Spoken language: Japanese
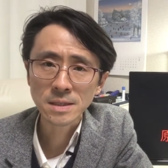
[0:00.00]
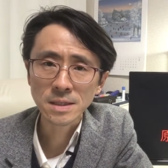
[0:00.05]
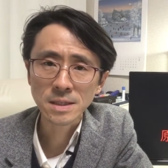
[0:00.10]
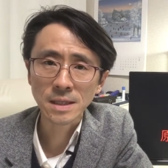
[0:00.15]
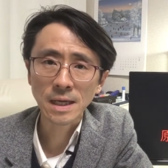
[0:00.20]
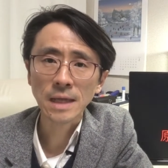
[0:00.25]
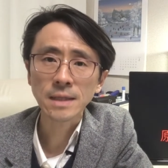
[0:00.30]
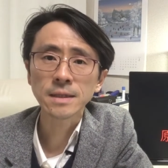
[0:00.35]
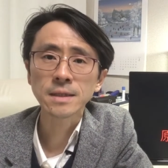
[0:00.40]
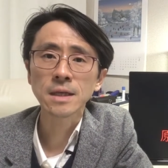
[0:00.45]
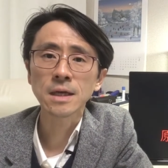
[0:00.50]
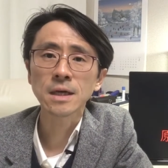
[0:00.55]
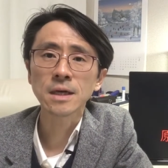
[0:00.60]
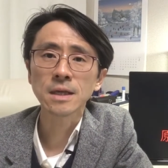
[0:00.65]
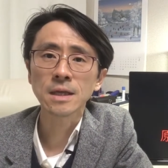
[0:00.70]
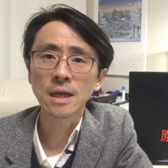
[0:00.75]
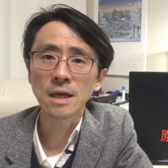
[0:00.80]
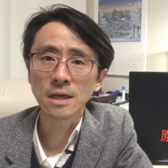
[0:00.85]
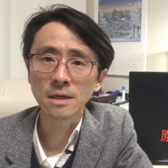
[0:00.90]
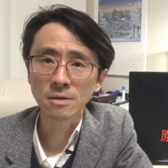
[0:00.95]
違ってき
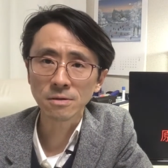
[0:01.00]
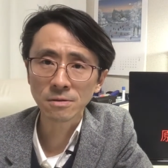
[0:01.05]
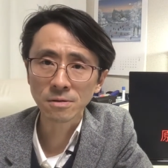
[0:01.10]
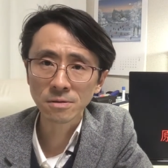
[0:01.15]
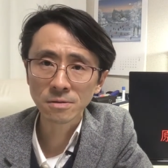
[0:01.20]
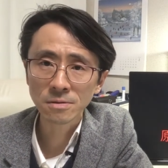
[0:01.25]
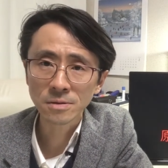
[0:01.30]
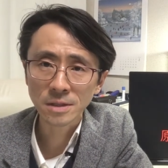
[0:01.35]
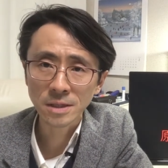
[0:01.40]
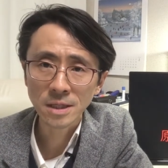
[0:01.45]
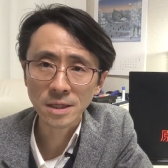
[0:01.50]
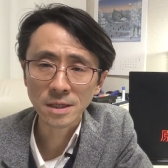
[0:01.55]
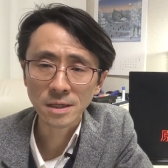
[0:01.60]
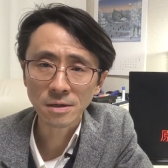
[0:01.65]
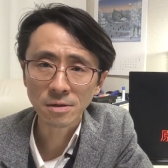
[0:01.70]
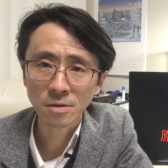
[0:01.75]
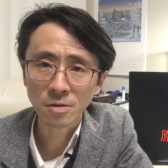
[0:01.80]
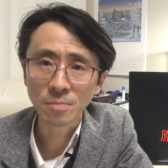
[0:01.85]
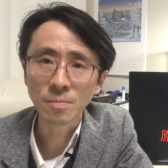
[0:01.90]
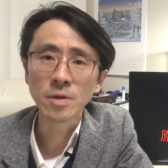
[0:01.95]
ているように
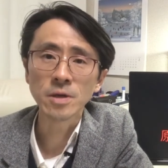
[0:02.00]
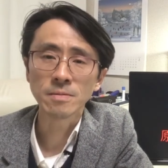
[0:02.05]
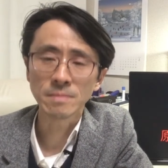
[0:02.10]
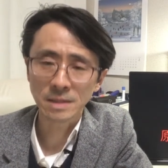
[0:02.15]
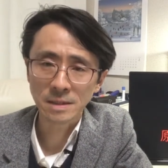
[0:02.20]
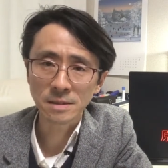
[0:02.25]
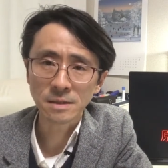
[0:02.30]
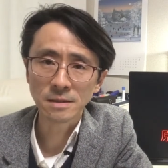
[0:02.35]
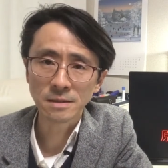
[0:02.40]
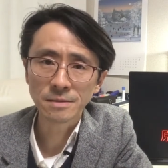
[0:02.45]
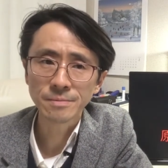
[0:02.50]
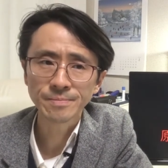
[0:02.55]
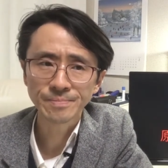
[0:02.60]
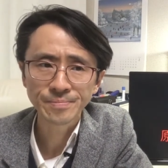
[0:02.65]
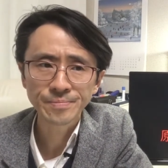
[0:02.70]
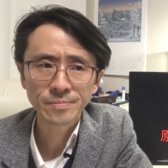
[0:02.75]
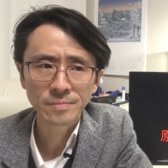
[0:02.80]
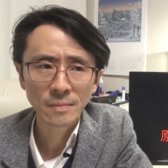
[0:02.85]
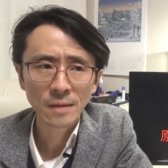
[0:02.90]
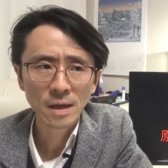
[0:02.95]
思います。
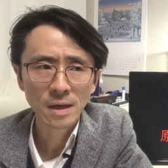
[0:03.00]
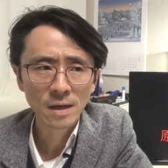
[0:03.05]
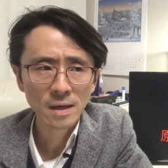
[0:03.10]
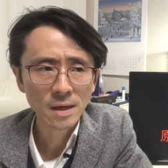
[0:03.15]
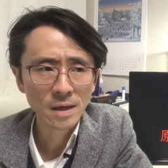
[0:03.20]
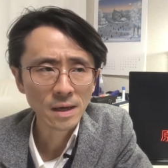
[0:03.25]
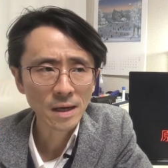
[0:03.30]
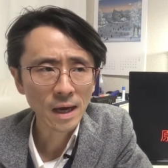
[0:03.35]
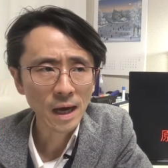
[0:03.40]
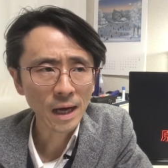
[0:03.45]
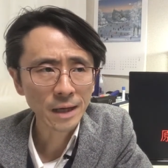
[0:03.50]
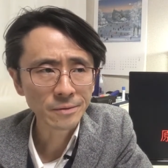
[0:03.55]
あ